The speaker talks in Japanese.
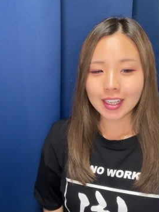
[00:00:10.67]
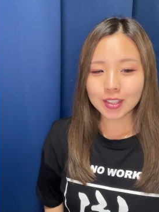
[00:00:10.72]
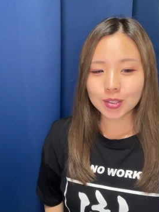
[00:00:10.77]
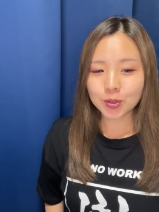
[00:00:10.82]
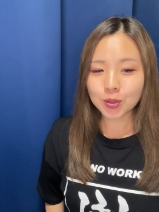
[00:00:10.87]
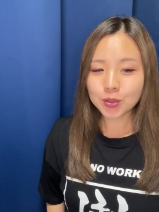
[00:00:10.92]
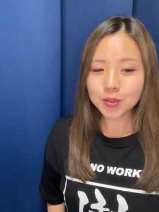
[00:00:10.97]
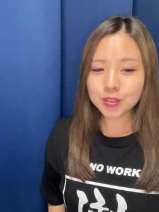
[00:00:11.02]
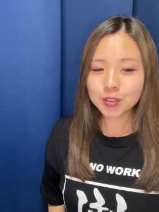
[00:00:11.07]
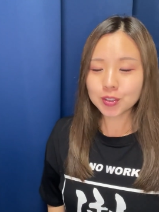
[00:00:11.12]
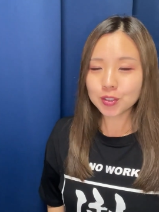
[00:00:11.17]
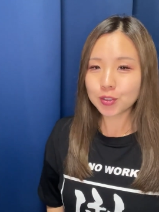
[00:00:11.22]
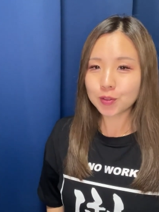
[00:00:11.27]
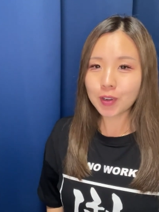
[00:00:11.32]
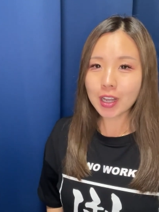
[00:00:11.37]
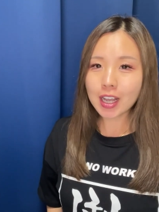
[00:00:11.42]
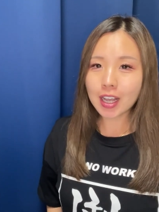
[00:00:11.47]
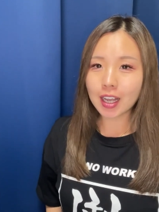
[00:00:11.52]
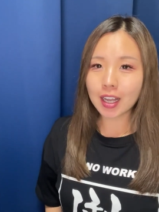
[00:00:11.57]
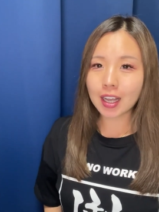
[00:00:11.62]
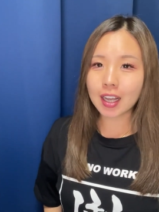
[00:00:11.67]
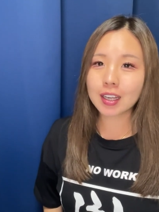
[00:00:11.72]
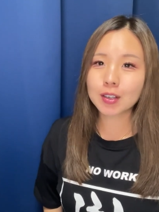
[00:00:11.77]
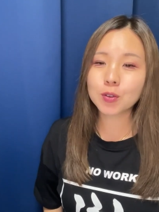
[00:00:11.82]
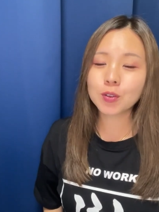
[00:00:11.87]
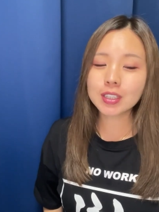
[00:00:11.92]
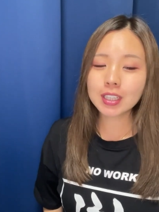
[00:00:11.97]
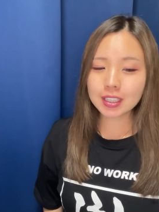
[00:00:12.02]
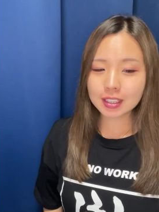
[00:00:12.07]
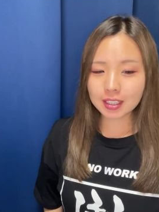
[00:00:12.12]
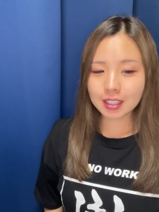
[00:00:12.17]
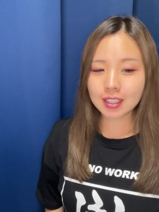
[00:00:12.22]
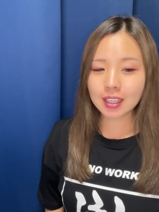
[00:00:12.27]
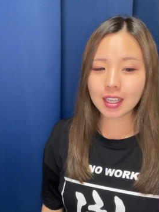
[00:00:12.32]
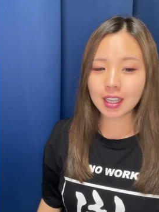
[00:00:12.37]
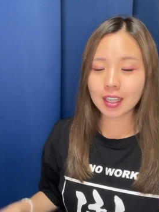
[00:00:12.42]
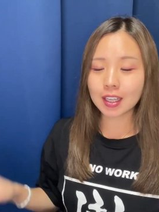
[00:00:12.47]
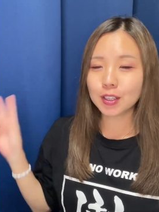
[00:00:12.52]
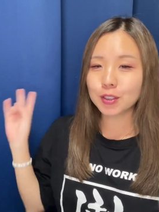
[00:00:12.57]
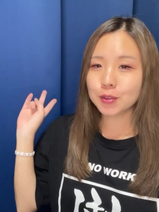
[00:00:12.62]
今週は函館
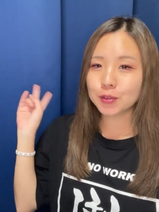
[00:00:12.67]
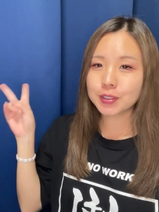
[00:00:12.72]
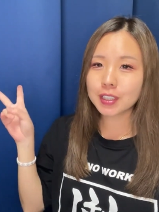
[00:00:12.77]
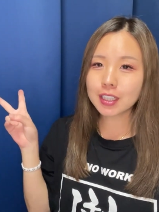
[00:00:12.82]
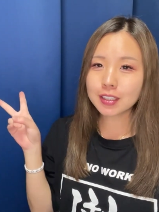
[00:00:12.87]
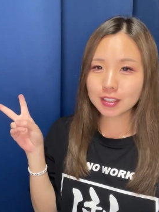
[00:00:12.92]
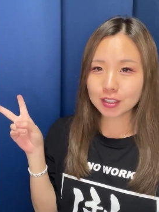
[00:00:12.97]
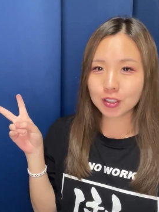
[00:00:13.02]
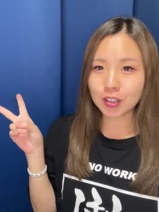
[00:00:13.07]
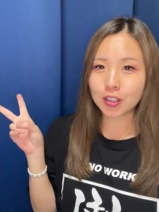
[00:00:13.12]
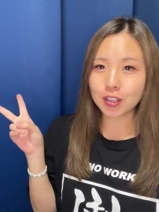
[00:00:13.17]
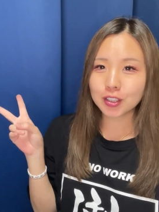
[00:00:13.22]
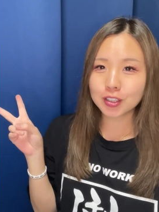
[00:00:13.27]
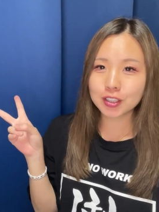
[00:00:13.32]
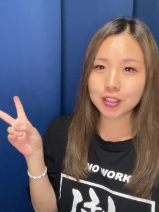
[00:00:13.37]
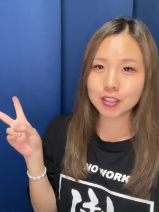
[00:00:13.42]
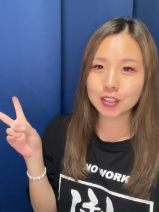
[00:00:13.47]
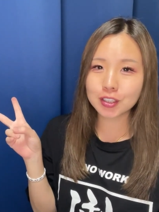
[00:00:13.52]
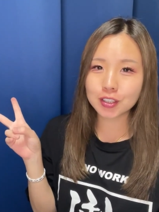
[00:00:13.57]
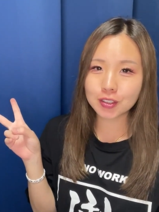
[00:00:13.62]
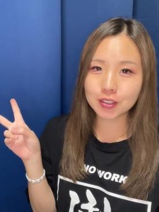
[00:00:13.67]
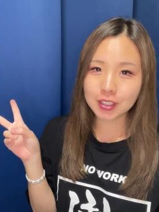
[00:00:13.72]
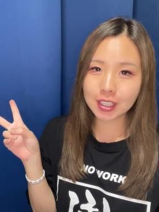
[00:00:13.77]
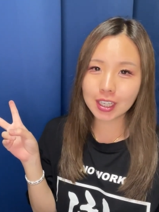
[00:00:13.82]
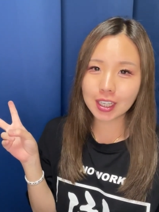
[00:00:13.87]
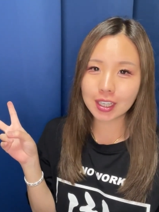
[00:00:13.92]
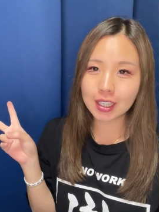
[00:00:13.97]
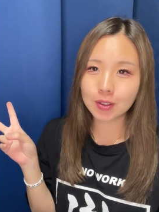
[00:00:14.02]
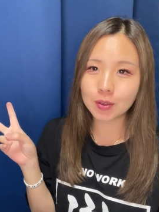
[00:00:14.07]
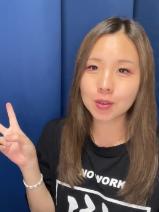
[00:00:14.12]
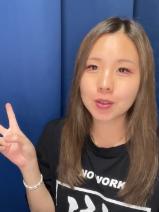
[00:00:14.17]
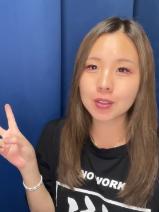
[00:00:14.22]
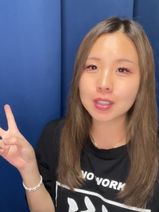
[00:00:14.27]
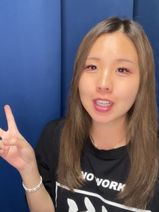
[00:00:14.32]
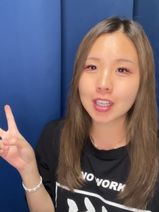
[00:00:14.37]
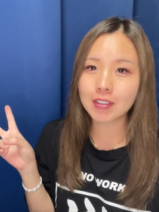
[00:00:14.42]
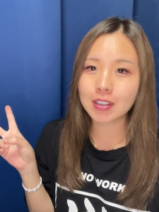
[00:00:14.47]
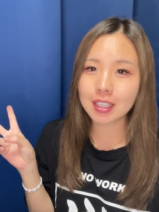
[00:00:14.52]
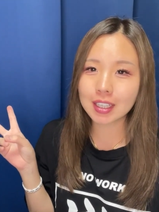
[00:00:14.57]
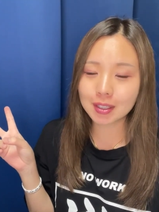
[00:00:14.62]
で2つの重賞が行
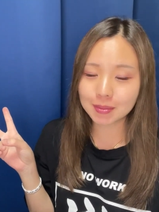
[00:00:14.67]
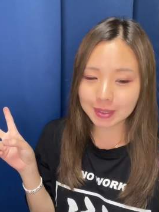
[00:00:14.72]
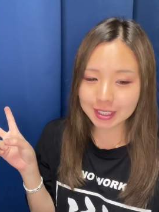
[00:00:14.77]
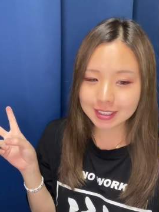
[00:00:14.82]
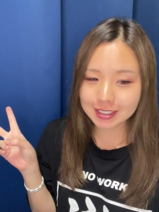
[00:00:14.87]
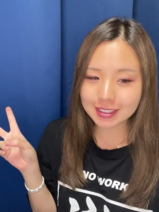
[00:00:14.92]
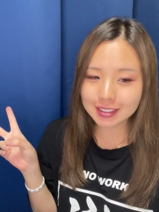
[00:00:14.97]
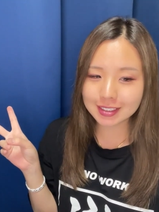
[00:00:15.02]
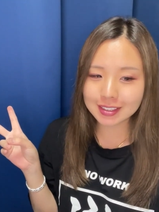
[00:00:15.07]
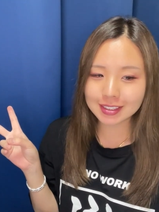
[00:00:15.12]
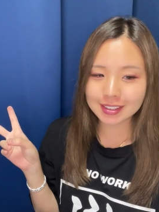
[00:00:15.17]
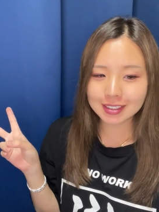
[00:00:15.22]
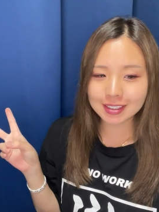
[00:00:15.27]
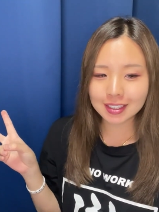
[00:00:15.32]
われます。